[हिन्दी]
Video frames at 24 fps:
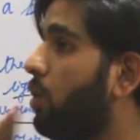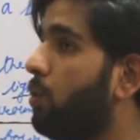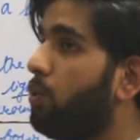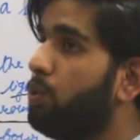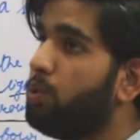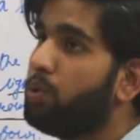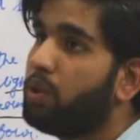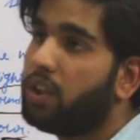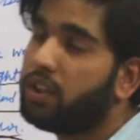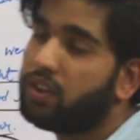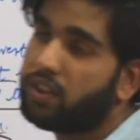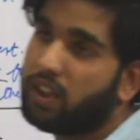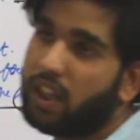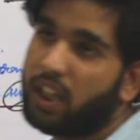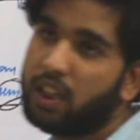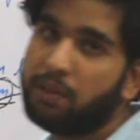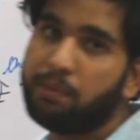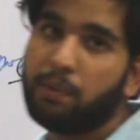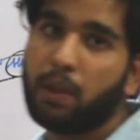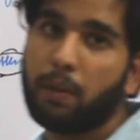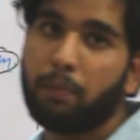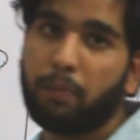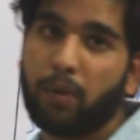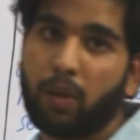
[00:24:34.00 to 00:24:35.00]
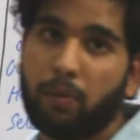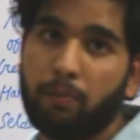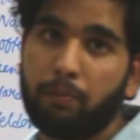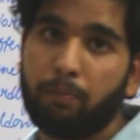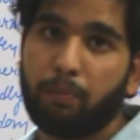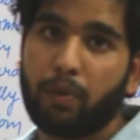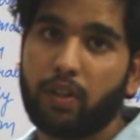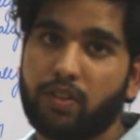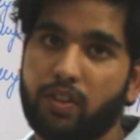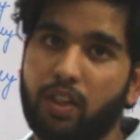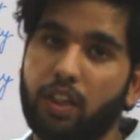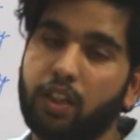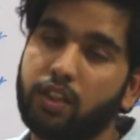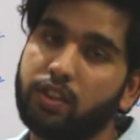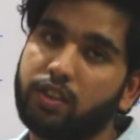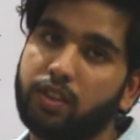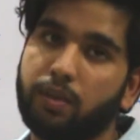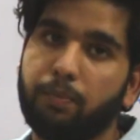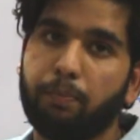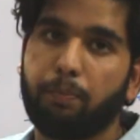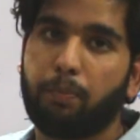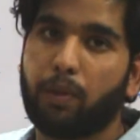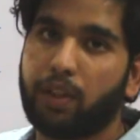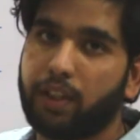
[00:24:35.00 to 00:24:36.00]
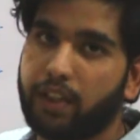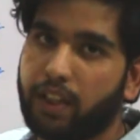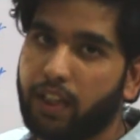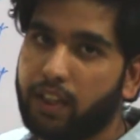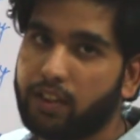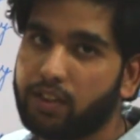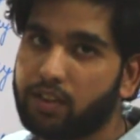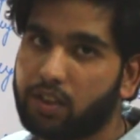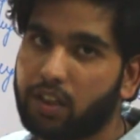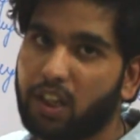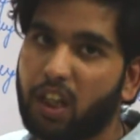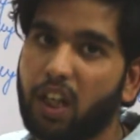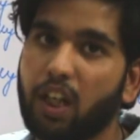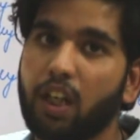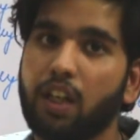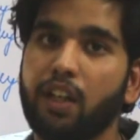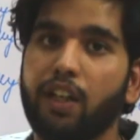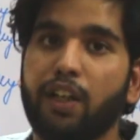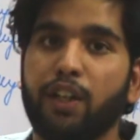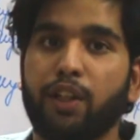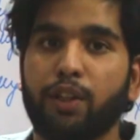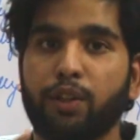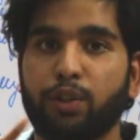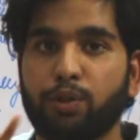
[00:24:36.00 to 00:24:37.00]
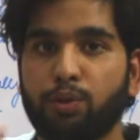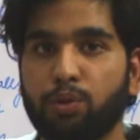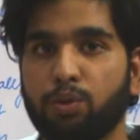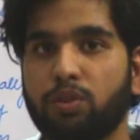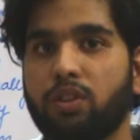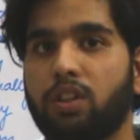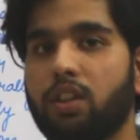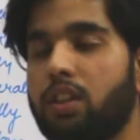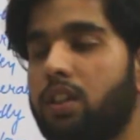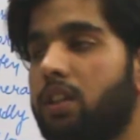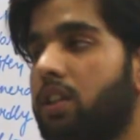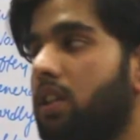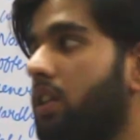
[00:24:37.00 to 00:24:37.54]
उनके साथ भी अपन प्रेजेंट सिंपल टेंस का युद्ध